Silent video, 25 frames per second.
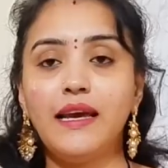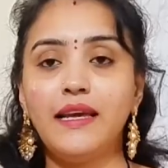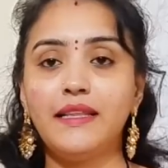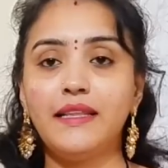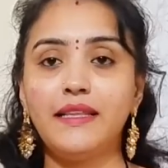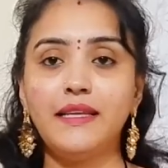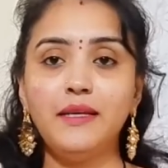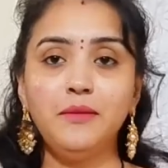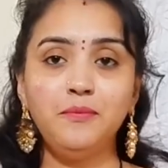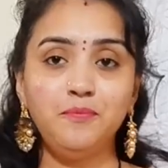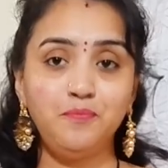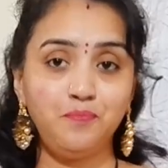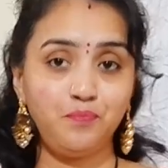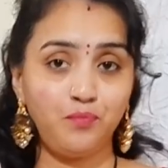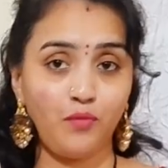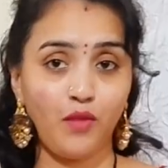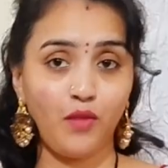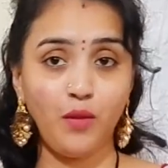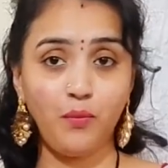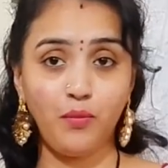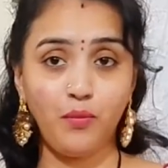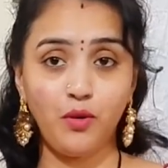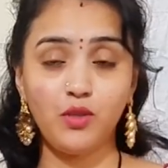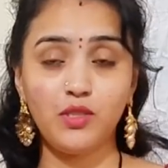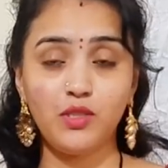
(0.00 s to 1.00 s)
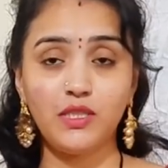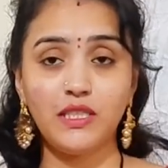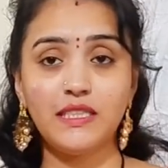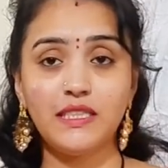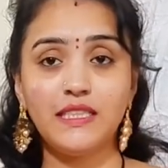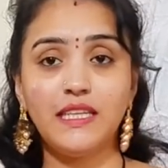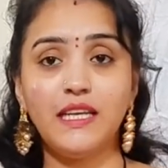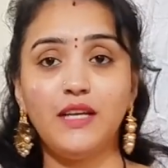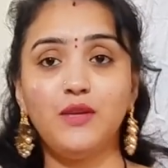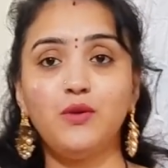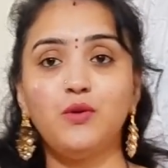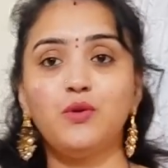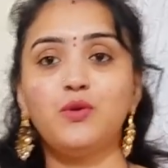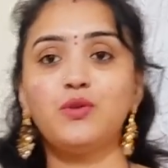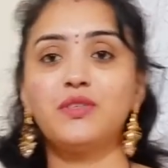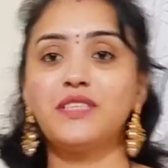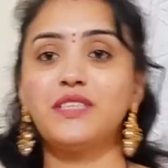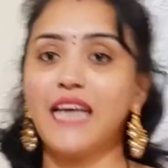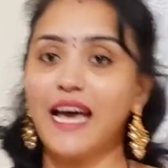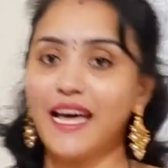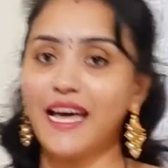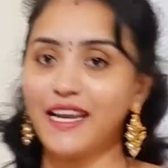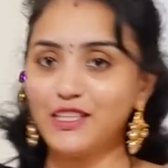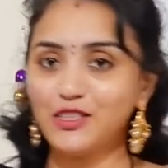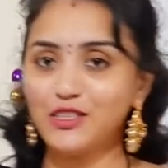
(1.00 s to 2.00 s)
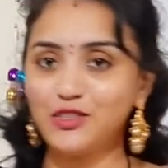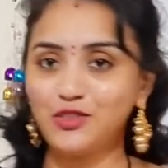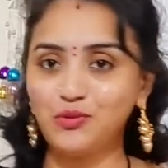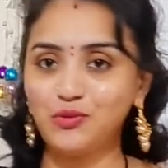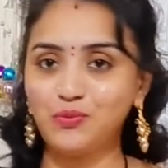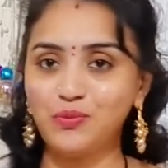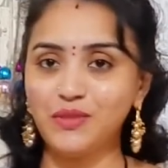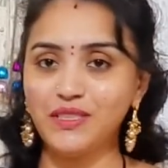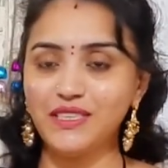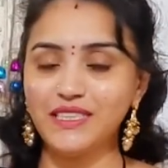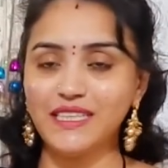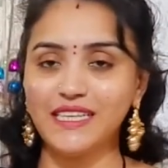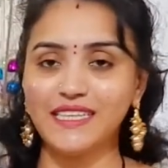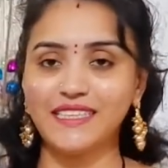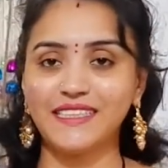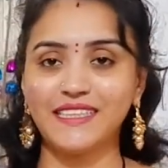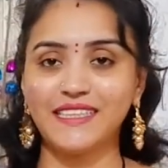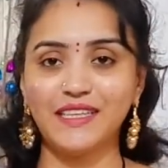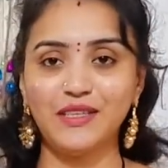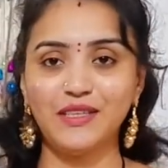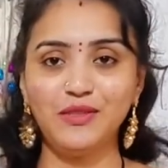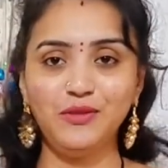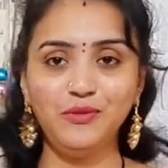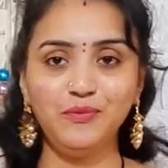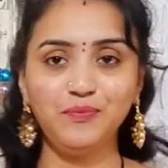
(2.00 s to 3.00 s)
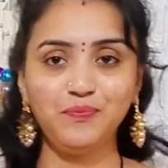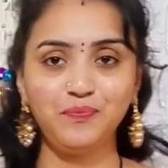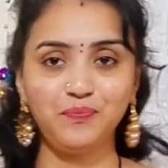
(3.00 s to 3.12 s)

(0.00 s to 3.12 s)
అయితే ఇప్పుడు వచ్చేసి నేను శారీస్ చూపించేస్తాను